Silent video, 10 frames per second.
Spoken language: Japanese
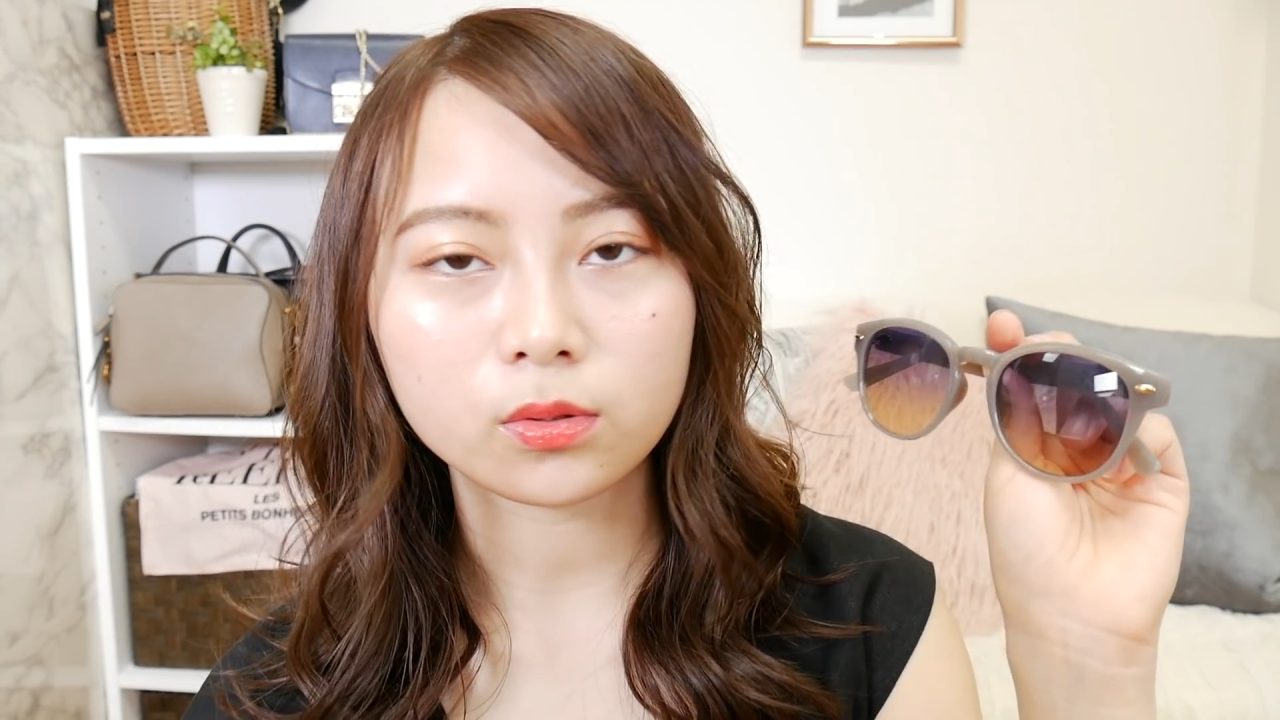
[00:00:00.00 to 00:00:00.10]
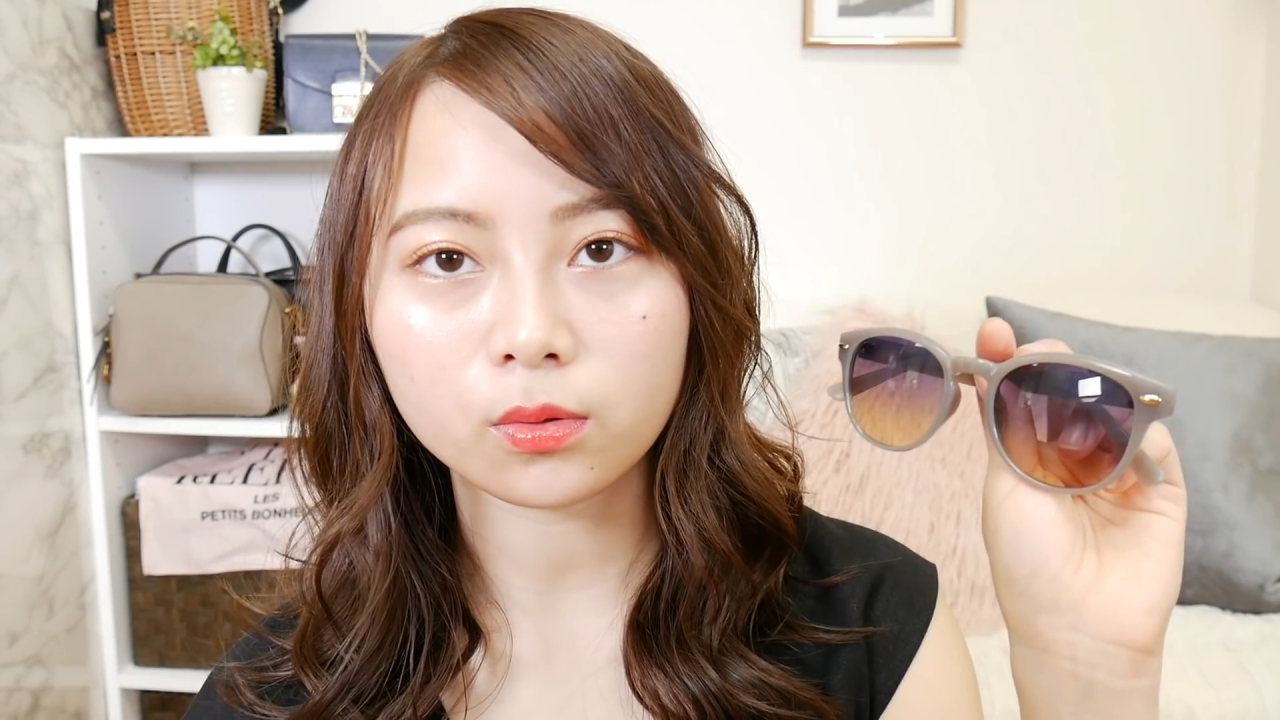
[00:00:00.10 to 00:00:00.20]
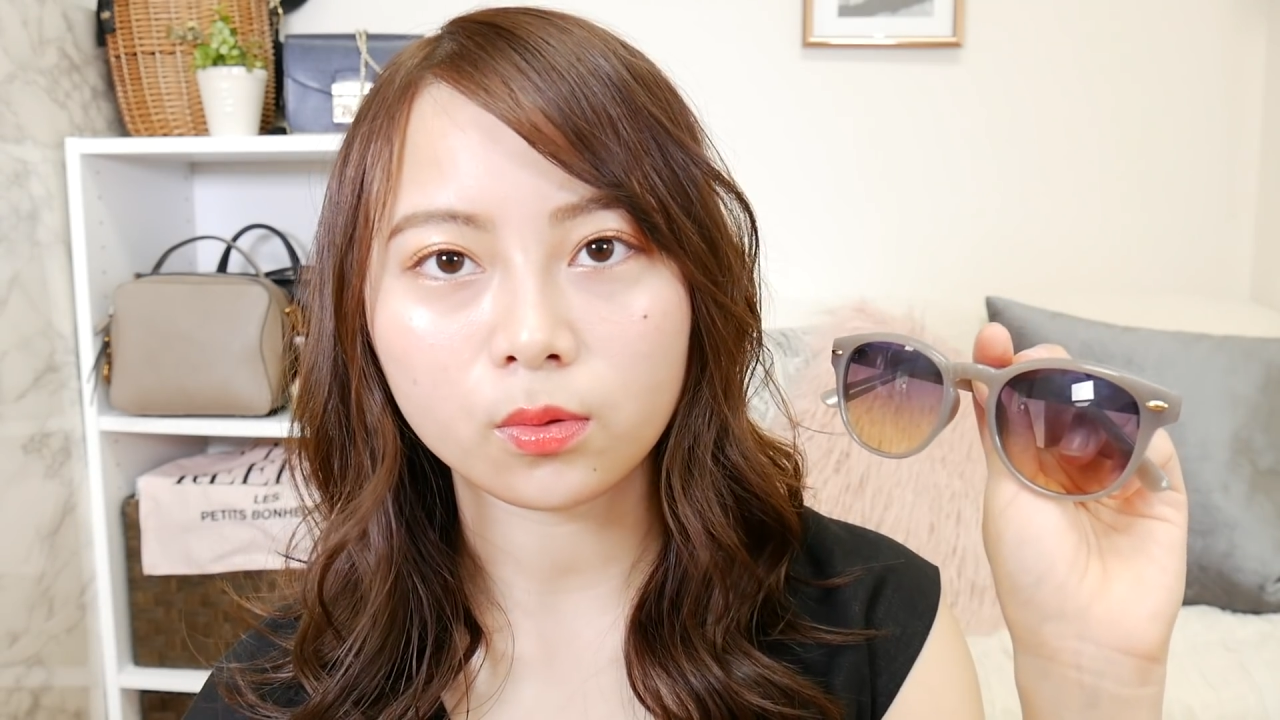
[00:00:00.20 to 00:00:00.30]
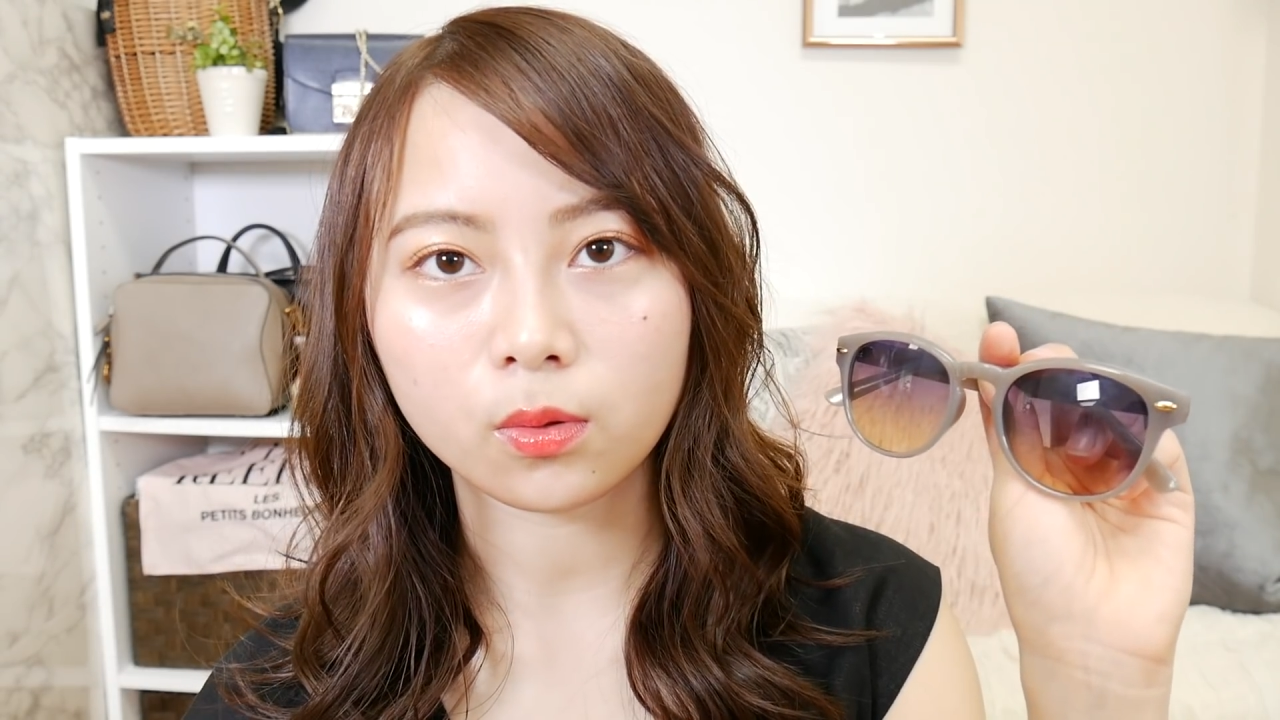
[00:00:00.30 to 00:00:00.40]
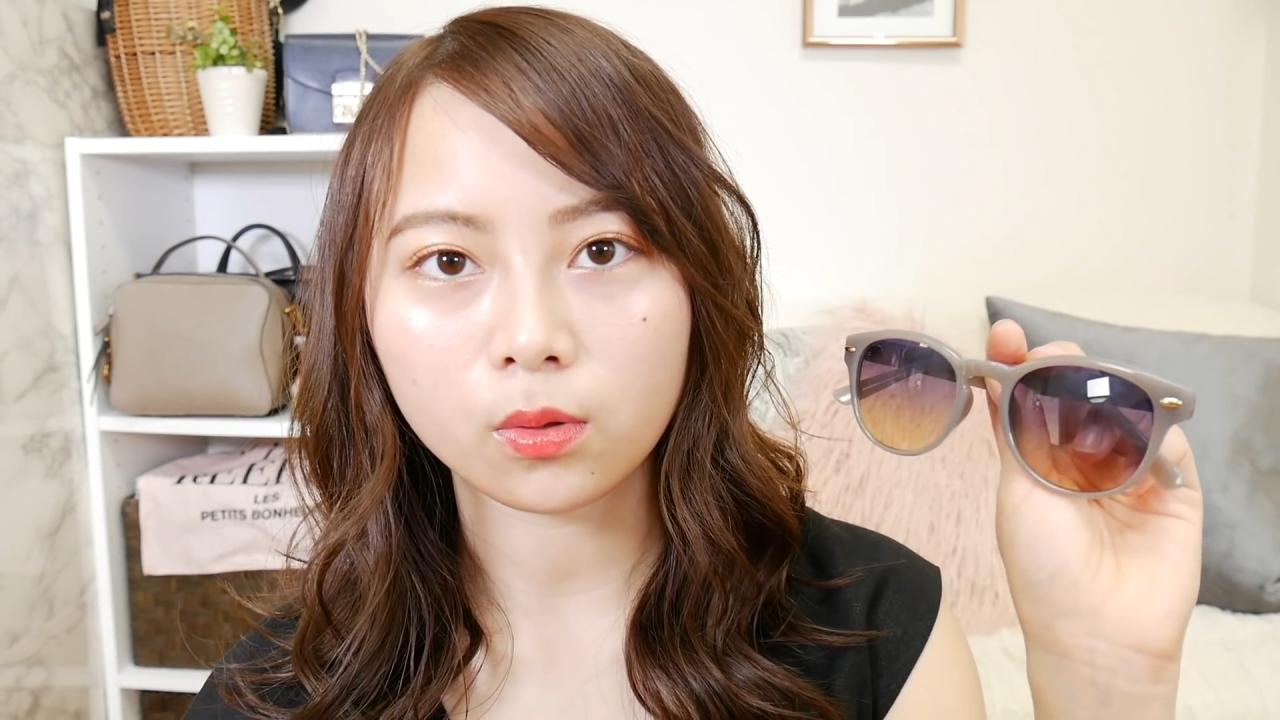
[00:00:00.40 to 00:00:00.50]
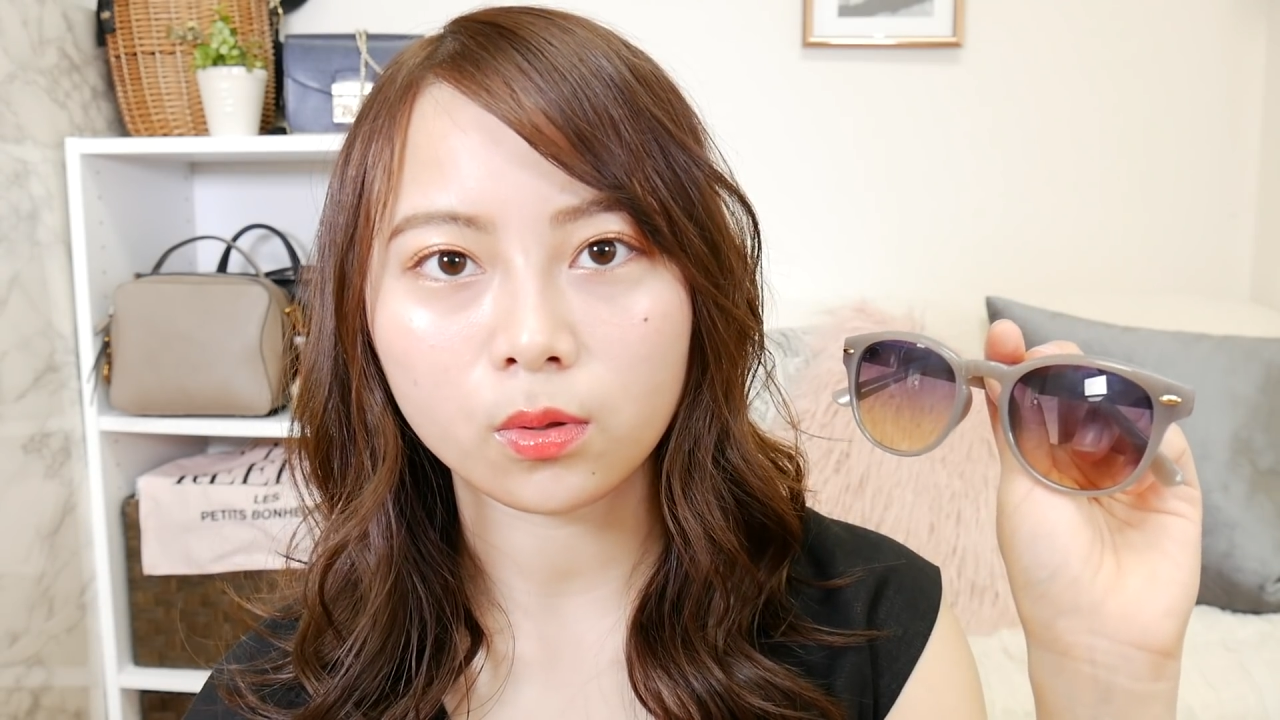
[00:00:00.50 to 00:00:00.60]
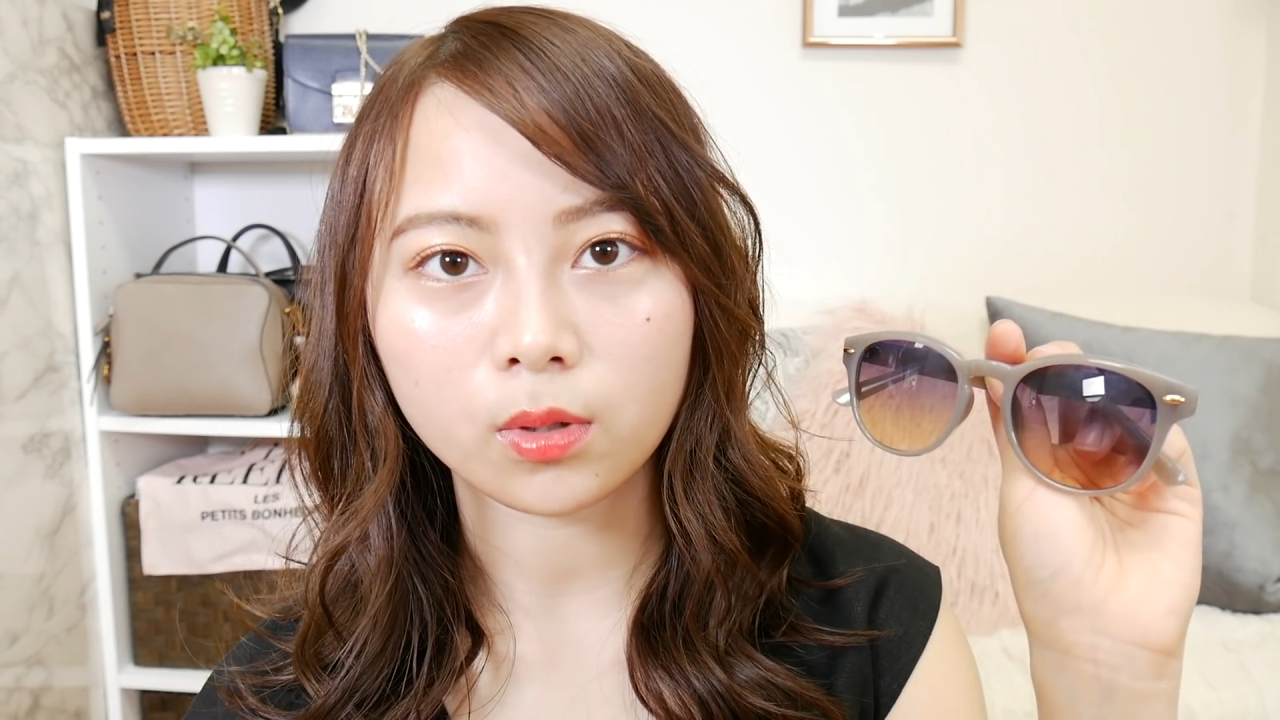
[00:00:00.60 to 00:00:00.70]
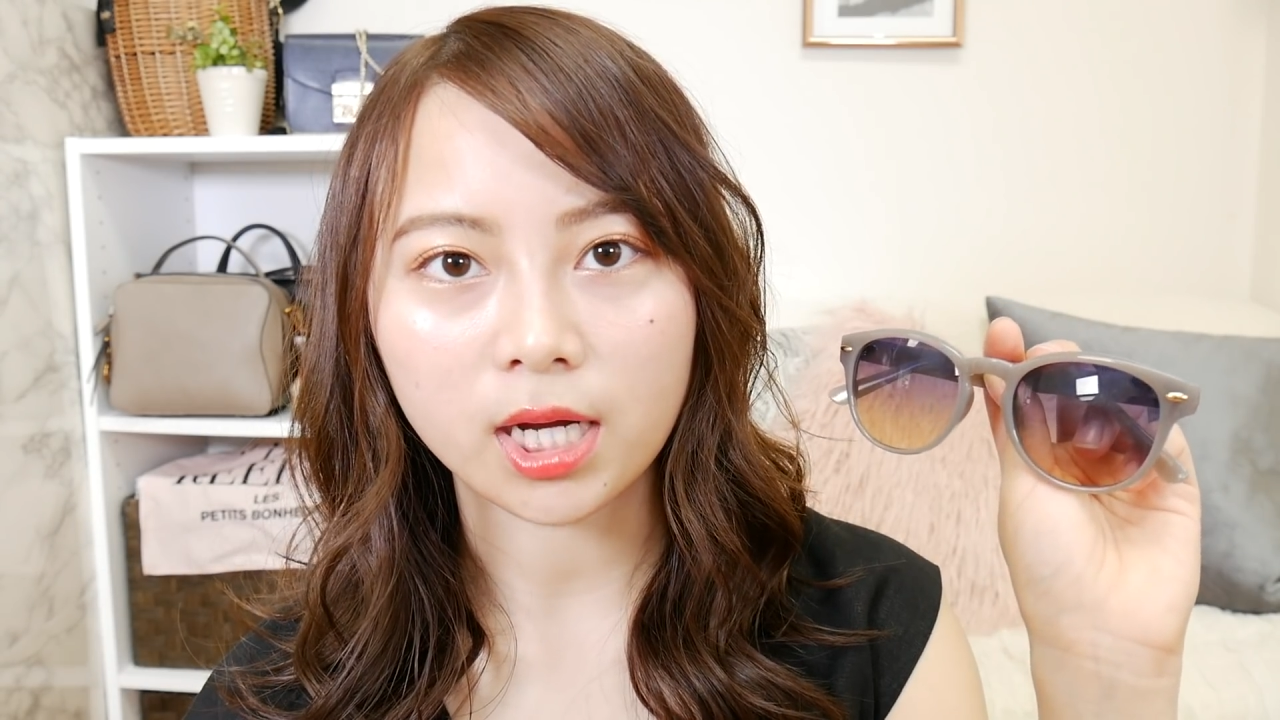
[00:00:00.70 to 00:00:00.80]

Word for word: どんこ